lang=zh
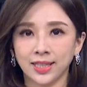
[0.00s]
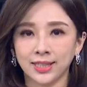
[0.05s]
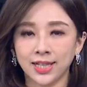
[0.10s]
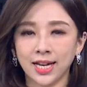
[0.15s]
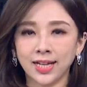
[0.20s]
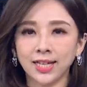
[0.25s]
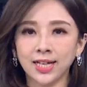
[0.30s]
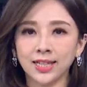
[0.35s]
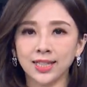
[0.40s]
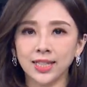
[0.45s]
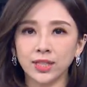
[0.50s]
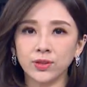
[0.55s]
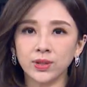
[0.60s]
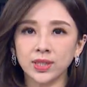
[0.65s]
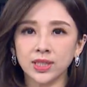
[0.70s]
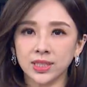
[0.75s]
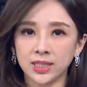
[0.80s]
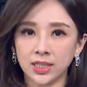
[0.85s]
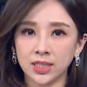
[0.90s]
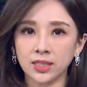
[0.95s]
台大医院的
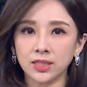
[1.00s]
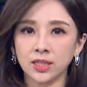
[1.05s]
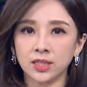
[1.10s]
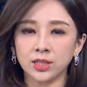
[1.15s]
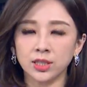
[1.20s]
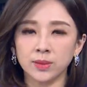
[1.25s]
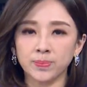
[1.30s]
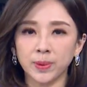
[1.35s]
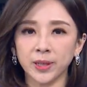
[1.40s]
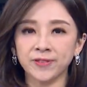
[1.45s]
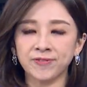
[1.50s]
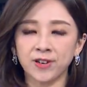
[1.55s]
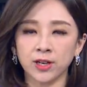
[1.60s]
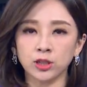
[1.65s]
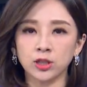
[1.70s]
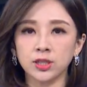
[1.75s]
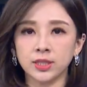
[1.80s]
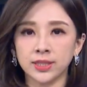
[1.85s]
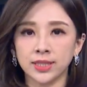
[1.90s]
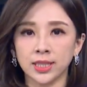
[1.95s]
急诊室病房
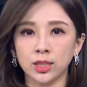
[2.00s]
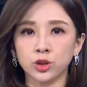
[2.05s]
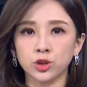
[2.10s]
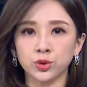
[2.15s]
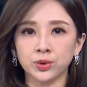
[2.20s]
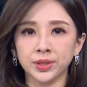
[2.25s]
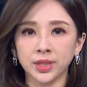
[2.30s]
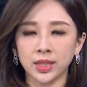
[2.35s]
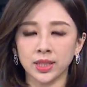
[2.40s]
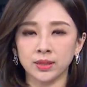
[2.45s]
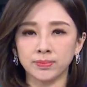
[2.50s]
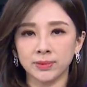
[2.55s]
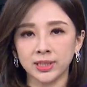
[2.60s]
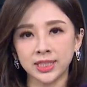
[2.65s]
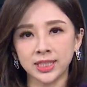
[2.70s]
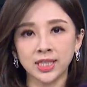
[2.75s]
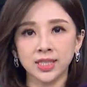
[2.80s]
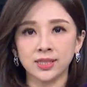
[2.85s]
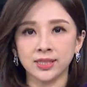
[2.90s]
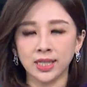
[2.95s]
日前出现了一名
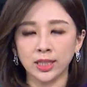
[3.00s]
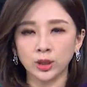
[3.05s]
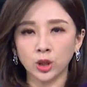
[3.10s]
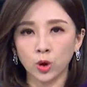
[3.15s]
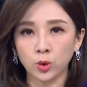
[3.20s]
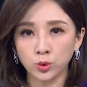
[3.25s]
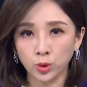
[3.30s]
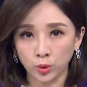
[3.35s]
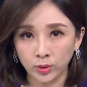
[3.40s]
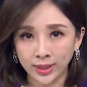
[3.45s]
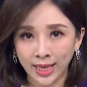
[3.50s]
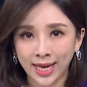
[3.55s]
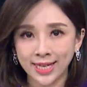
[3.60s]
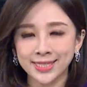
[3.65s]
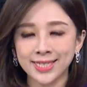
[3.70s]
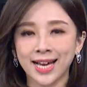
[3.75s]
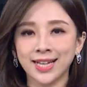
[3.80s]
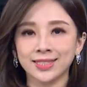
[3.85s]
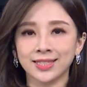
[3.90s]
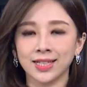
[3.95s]
窃贼偷走一台
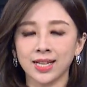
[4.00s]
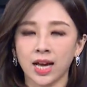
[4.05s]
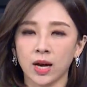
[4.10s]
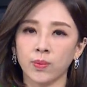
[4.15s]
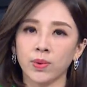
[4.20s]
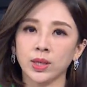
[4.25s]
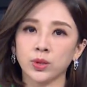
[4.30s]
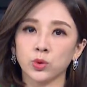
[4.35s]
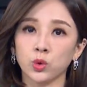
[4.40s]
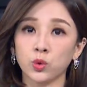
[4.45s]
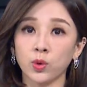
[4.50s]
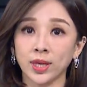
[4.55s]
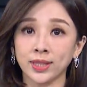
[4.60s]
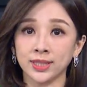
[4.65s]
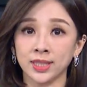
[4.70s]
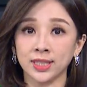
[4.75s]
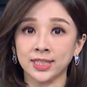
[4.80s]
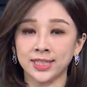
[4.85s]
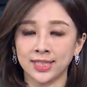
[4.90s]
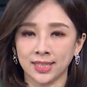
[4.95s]
价值两万多块钱
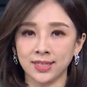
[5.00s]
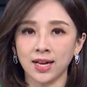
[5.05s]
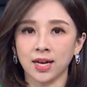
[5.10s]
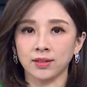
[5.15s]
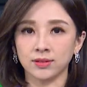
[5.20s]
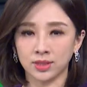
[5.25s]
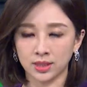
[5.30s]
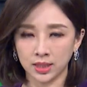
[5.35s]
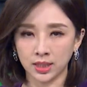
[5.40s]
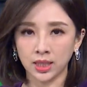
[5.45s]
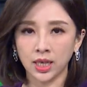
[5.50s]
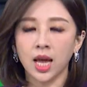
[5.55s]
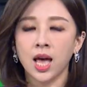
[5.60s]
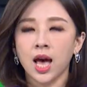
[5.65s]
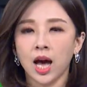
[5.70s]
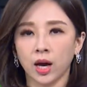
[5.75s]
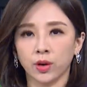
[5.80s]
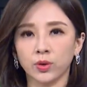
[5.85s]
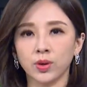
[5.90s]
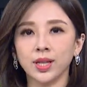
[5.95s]
的血氧机。
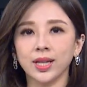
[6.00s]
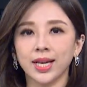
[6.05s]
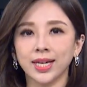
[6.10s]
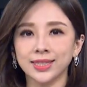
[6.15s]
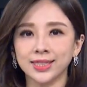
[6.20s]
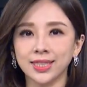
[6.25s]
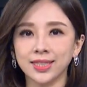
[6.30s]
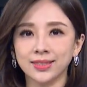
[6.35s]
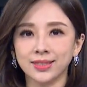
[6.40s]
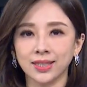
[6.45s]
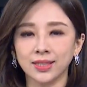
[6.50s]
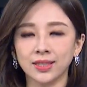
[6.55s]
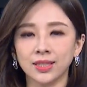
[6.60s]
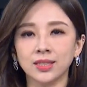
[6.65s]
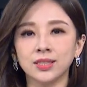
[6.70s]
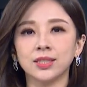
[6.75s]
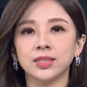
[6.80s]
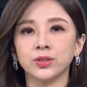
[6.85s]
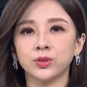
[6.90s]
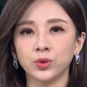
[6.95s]
好，原来窃贼呢
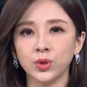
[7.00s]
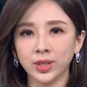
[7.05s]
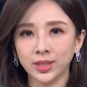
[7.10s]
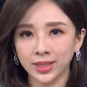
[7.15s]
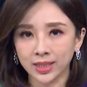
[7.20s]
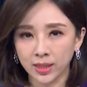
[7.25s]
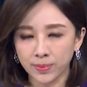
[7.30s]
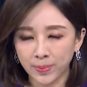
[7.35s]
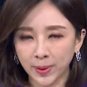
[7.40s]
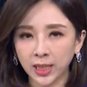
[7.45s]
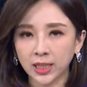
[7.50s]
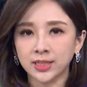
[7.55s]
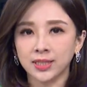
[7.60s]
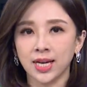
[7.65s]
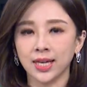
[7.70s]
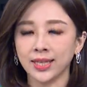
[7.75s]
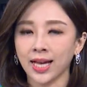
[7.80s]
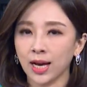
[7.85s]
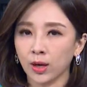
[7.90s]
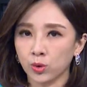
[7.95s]
是院内的病
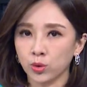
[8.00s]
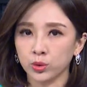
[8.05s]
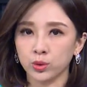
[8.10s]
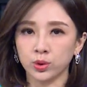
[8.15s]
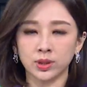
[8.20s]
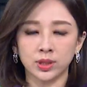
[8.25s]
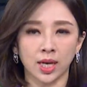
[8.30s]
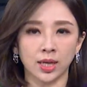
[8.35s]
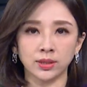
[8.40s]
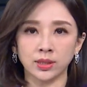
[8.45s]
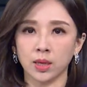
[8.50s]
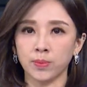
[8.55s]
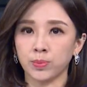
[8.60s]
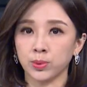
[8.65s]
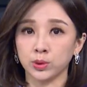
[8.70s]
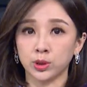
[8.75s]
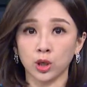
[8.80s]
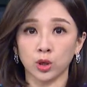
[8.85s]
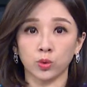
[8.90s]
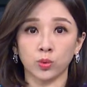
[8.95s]
人，他过去常常不
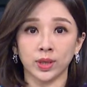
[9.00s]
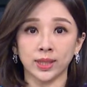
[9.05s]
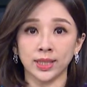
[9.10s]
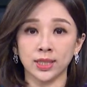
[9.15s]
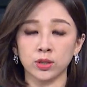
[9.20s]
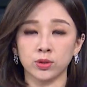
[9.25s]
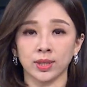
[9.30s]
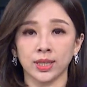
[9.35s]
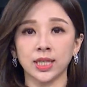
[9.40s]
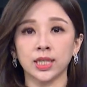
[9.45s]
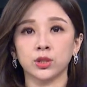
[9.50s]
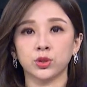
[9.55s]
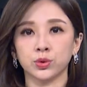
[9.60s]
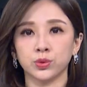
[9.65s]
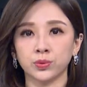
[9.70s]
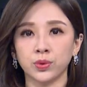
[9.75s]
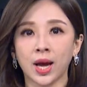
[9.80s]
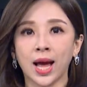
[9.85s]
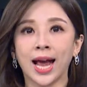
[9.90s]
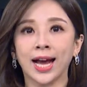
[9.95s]
照规定随意出
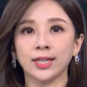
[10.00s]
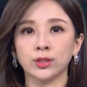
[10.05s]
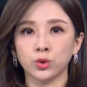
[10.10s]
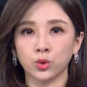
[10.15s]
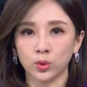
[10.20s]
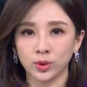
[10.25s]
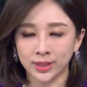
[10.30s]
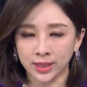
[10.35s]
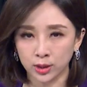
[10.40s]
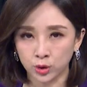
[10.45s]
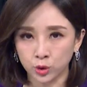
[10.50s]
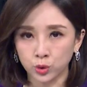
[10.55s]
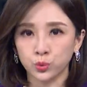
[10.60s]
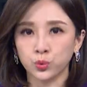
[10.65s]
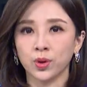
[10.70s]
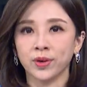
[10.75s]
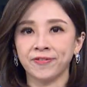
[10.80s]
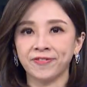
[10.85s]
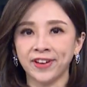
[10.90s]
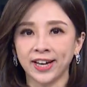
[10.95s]
院，还拖欠了住
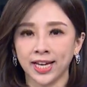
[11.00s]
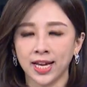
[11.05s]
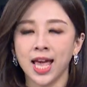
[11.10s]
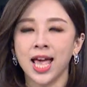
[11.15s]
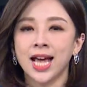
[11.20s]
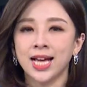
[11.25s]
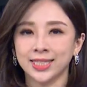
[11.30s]
院费。